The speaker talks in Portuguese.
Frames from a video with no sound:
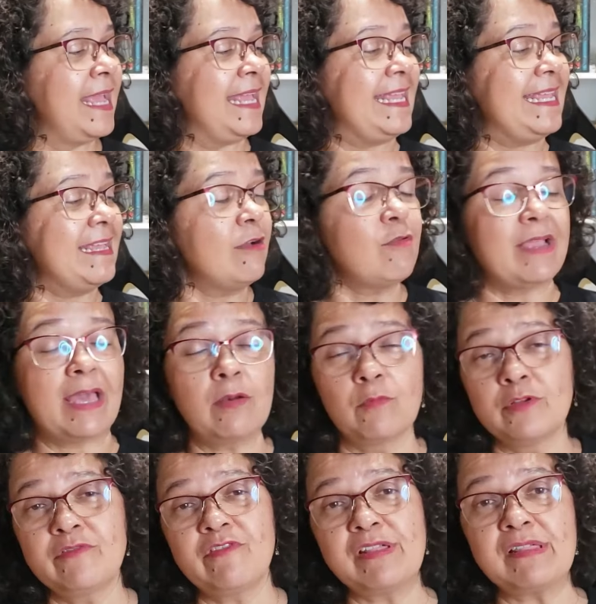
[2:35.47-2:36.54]
E eu quero
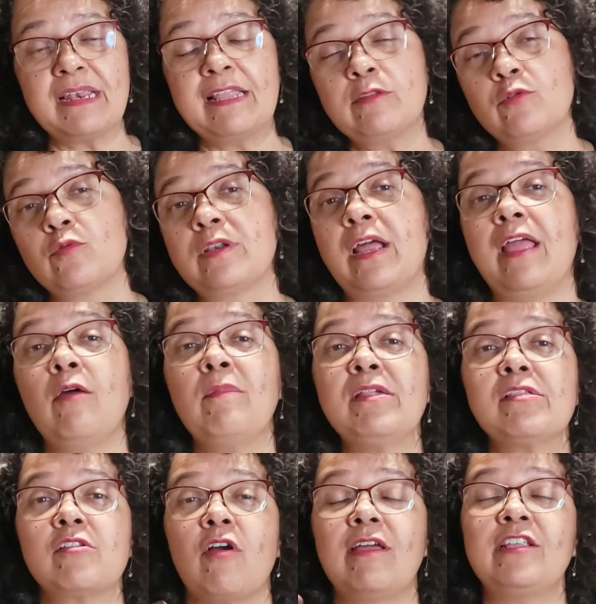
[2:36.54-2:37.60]
muito fazer a leitura. É uma
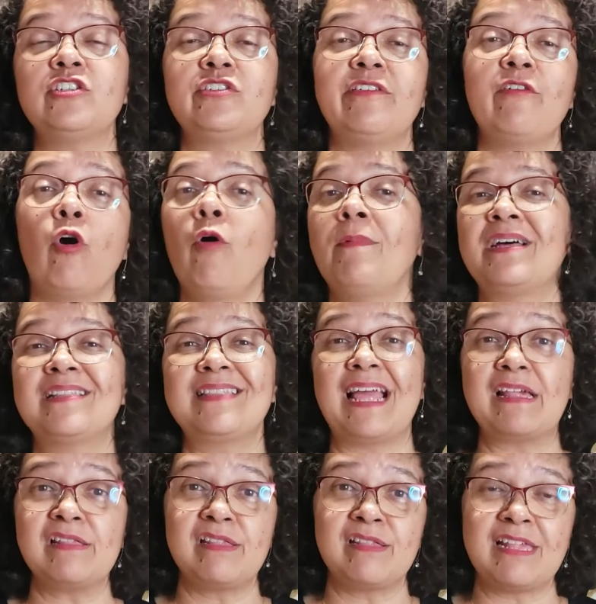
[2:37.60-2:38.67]
história de
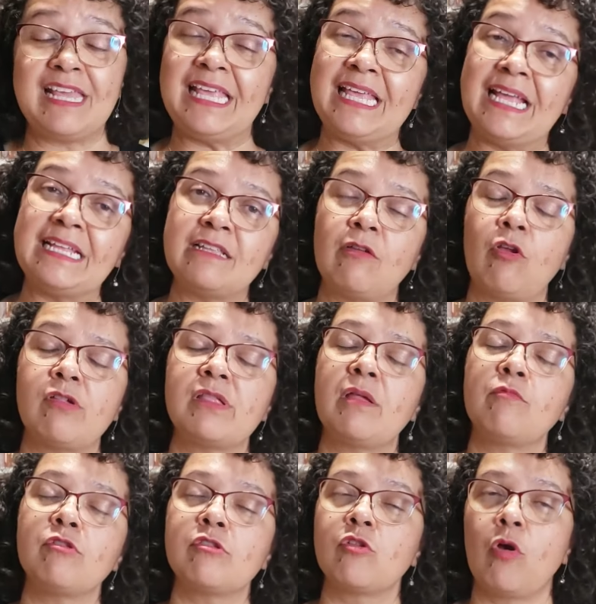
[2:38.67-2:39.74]
romantasia, então nós
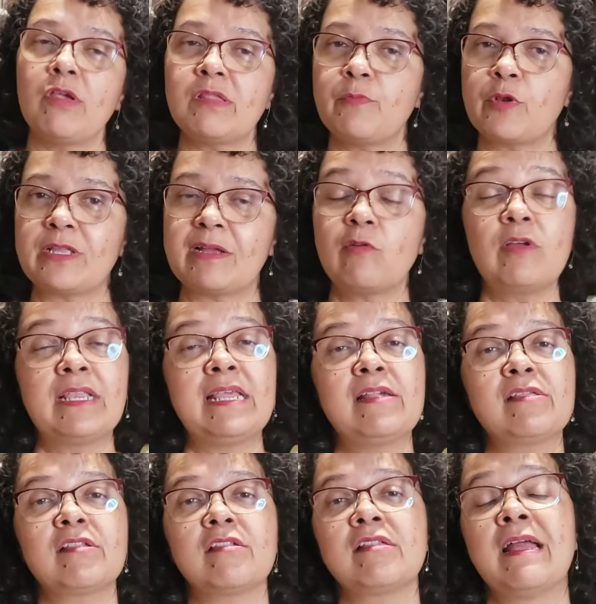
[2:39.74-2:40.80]
temos dois
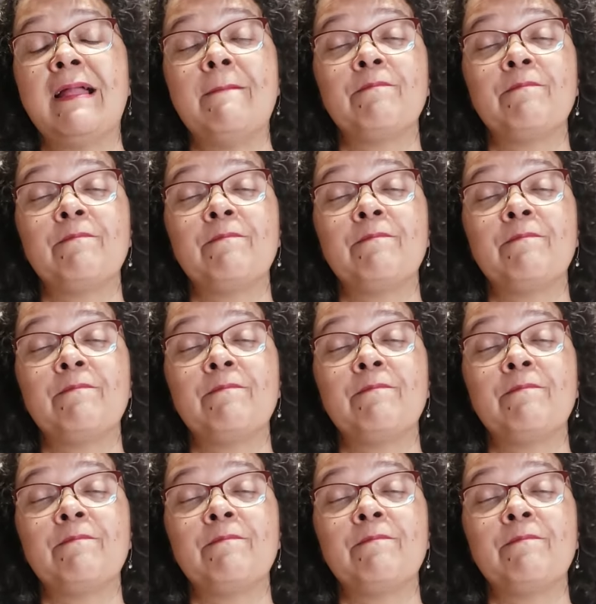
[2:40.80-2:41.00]
protagonistas